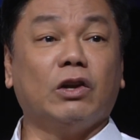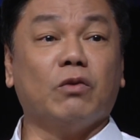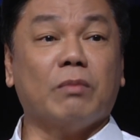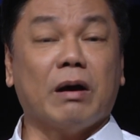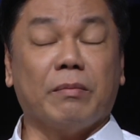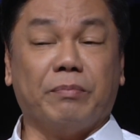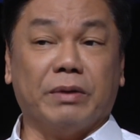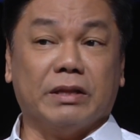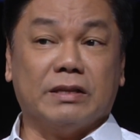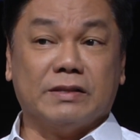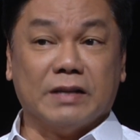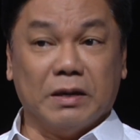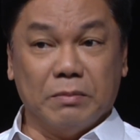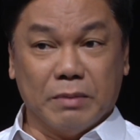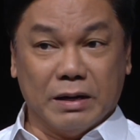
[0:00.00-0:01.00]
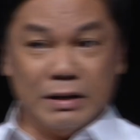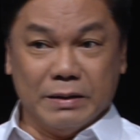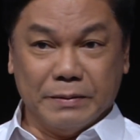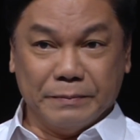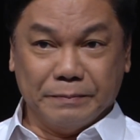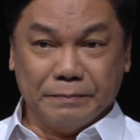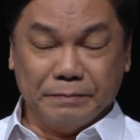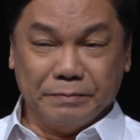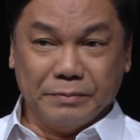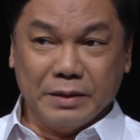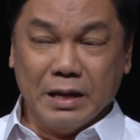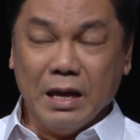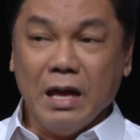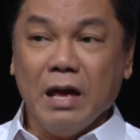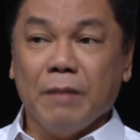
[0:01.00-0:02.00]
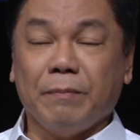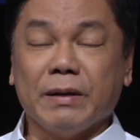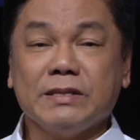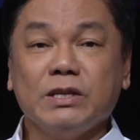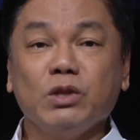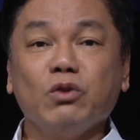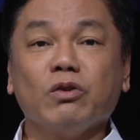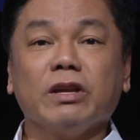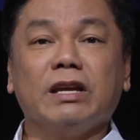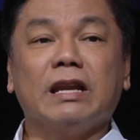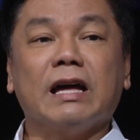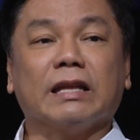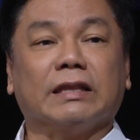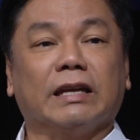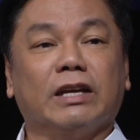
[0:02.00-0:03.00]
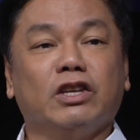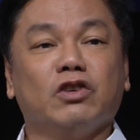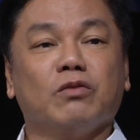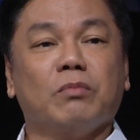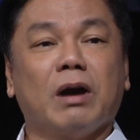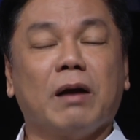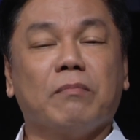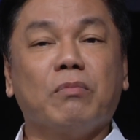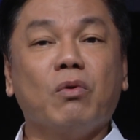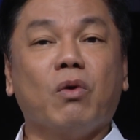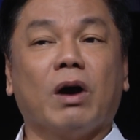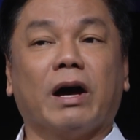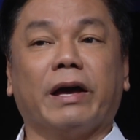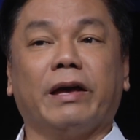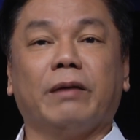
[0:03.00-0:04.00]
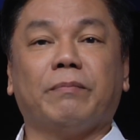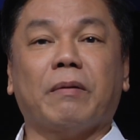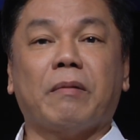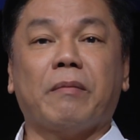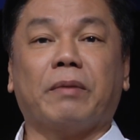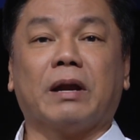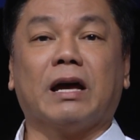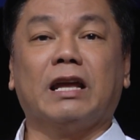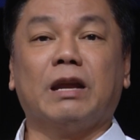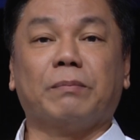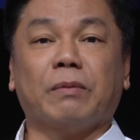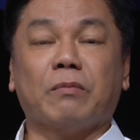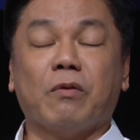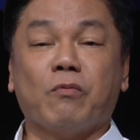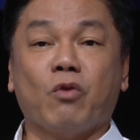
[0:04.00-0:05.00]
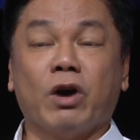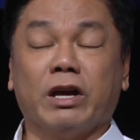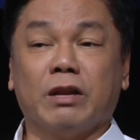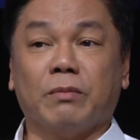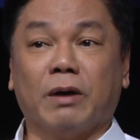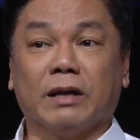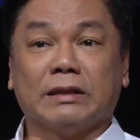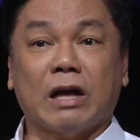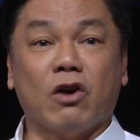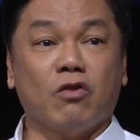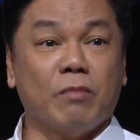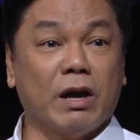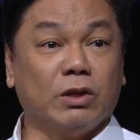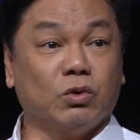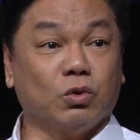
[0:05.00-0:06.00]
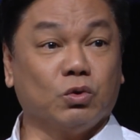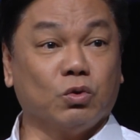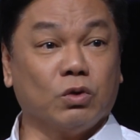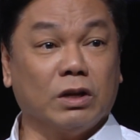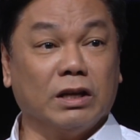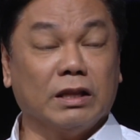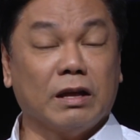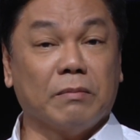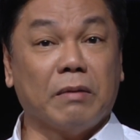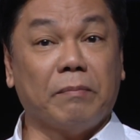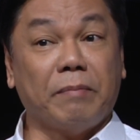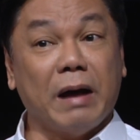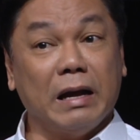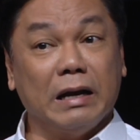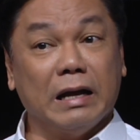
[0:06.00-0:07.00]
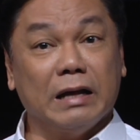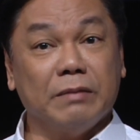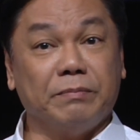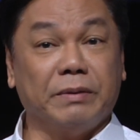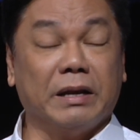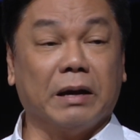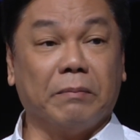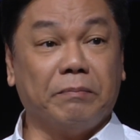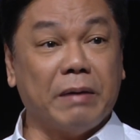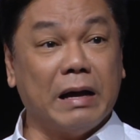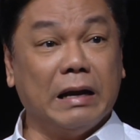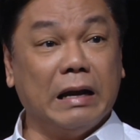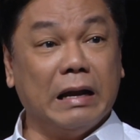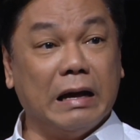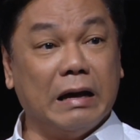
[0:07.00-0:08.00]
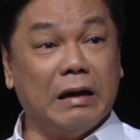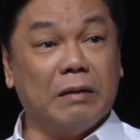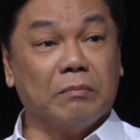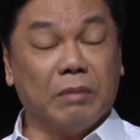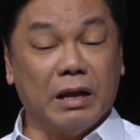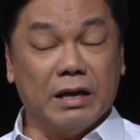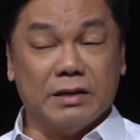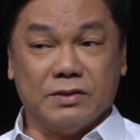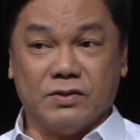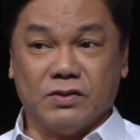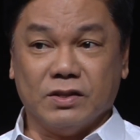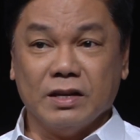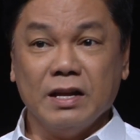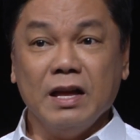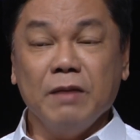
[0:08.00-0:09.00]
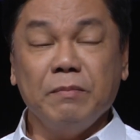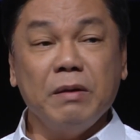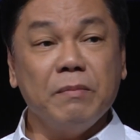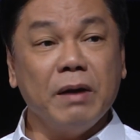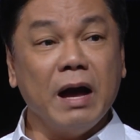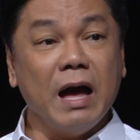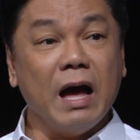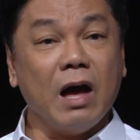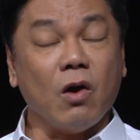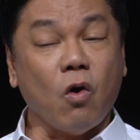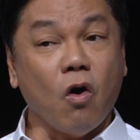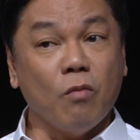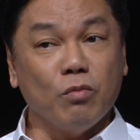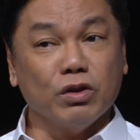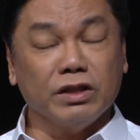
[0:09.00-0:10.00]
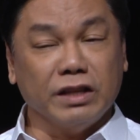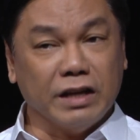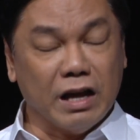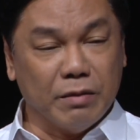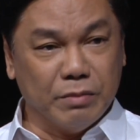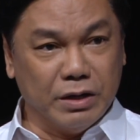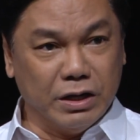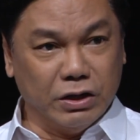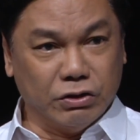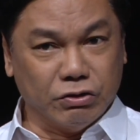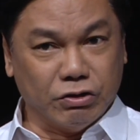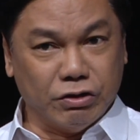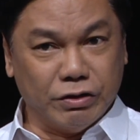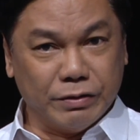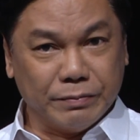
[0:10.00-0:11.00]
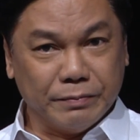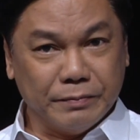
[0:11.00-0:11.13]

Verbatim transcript: na lumapit sa iba. Pag sinuri natin yung mga buhay, pamamaraan ng pamumuhay ng mga taong maituturing na mapalad, pinagpala, blessed, may mga common denominator.